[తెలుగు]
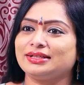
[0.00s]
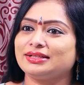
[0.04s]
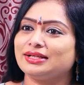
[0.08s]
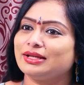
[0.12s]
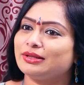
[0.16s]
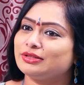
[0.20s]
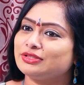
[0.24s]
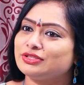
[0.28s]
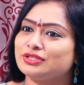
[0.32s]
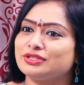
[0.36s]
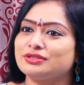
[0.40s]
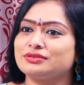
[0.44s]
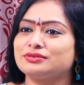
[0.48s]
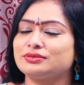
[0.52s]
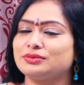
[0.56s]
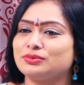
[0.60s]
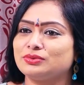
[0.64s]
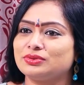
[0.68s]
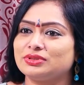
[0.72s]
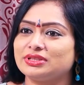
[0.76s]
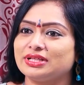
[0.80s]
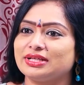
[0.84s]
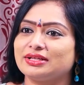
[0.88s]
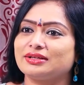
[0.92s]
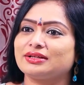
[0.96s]
ఎట్లా చేస్తూ
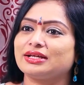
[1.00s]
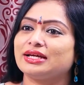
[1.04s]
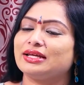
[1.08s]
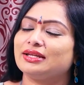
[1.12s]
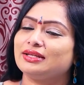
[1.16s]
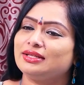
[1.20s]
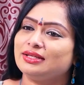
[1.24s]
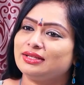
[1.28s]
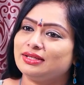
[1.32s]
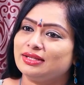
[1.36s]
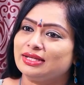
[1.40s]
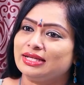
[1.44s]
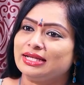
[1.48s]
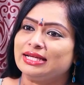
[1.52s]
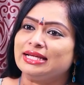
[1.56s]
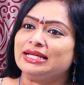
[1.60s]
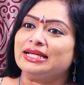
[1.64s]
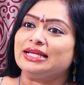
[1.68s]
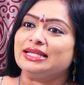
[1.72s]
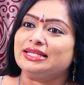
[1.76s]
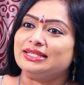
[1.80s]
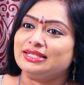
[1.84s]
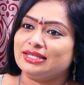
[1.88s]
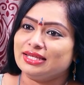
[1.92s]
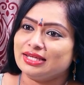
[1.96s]
ఉంటారు కానీ
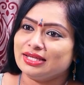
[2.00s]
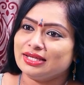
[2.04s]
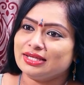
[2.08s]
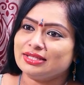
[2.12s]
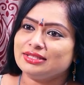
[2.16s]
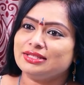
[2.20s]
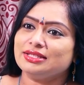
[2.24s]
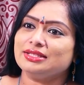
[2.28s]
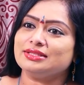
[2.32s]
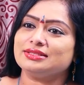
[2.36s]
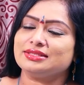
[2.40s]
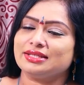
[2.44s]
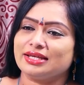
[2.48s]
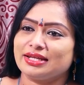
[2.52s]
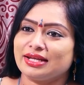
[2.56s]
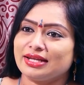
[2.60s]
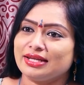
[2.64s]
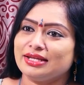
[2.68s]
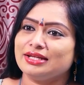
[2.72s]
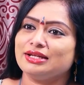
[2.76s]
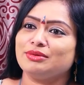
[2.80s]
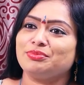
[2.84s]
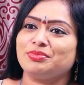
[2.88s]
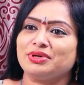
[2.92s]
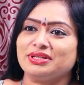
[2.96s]
ఏది
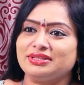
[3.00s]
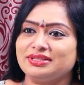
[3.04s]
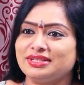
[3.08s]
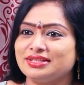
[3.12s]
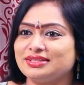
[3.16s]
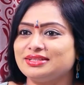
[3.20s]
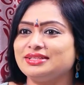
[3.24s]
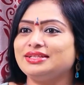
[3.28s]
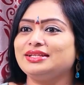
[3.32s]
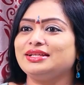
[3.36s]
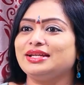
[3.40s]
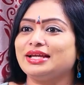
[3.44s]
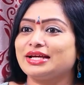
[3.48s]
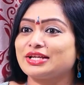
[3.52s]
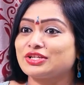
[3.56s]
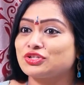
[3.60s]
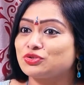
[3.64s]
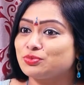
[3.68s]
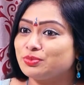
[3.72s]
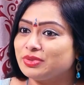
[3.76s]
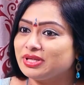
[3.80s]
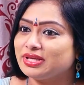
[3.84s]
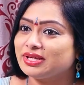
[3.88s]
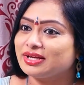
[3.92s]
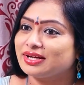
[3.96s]
సరైన పద్ధతి
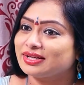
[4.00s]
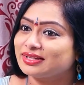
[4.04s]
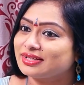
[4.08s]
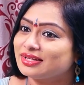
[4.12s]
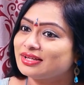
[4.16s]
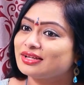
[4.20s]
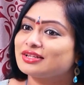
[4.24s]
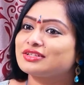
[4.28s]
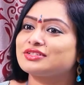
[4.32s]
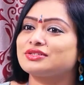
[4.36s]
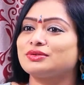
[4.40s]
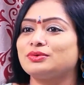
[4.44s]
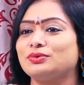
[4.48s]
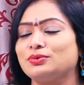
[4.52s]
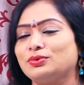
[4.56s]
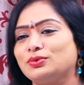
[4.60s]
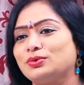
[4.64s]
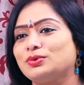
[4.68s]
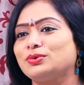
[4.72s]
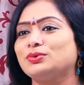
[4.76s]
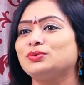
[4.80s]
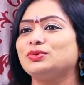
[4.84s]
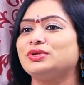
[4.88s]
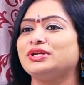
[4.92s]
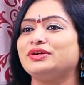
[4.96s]
లక్ష్మీ కటాక్షం
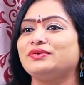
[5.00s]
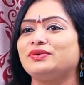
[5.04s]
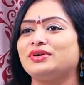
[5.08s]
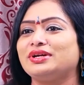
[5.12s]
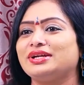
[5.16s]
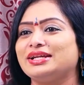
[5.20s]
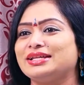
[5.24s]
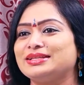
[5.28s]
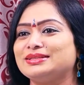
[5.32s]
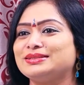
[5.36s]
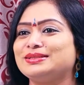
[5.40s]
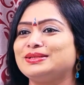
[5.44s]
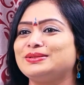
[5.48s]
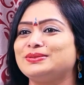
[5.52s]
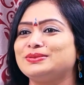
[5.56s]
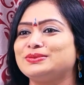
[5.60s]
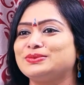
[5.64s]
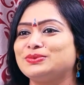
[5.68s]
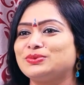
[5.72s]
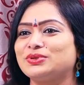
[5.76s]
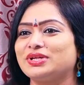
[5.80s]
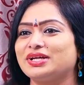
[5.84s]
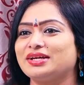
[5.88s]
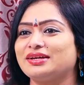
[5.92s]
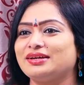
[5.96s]
కోరుకునే వాళ్ళందరూ
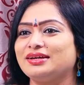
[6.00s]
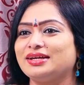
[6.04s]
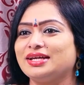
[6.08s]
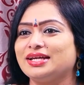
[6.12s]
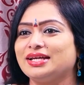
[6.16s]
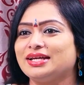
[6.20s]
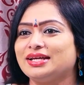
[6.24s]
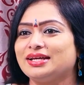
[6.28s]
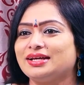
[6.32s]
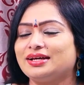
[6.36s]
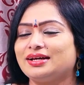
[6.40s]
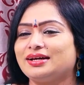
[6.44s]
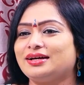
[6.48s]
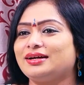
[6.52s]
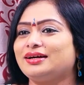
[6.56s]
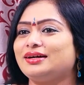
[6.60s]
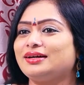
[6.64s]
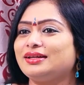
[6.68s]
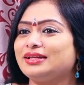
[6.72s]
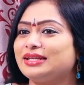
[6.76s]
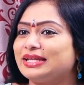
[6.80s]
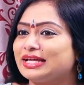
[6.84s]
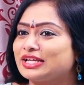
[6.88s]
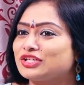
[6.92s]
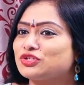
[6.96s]
కూడా ఆ
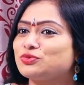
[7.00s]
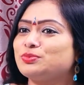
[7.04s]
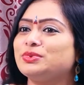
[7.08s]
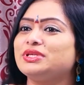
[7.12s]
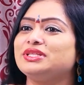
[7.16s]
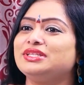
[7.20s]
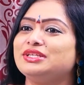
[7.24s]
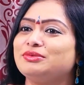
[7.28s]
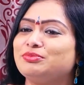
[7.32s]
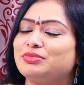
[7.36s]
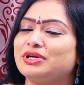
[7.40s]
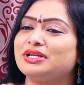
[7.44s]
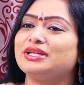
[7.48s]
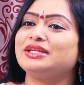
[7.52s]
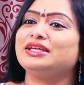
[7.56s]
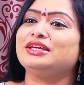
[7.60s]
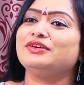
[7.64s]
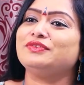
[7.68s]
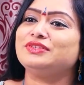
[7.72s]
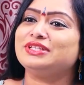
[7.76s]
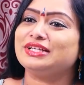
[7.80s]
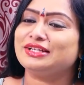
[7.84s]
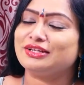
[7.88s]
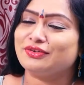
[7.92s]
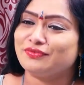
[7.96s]
లక్ష్మీ దీపాన్ని ఏ
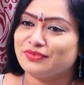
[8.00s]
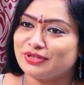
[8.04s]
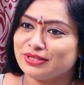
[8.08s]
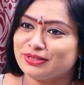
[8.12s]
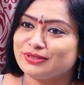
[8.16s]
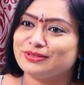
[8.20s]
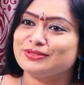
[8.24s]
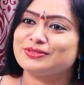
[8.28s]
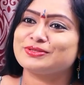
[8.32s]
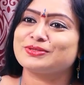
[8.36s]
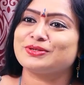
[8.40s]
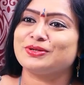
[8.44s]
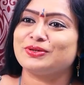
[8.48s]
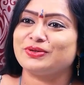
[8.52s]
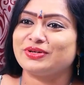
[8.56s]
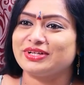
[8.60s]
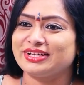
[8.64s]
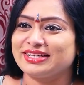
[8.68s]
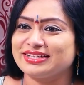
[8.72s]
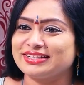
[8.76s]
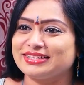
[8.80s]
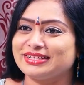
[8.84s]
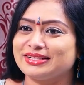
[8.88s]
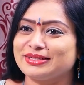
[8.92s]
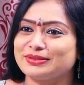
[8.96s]
విధంగా
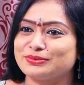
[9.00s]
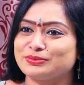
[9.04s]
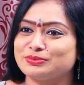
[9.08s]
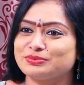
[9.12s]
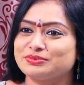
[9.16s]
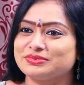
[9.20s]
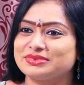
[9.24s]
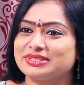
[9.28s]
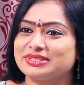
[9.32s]
వెలిగించుకోవాలంటారు